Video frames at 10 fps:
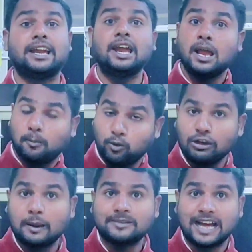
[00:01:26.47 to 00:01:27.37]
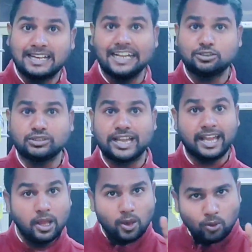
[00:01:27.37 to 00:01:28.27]
के पूर्व कप्तान रह चुके
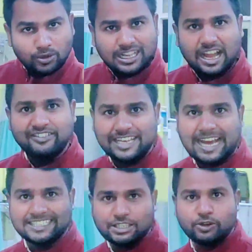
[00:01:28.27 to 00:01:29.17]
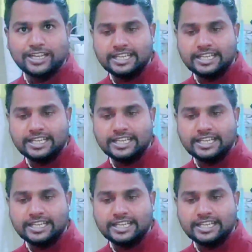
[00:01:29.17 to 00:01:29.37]
हैं उनका भी इलाज इन्होंने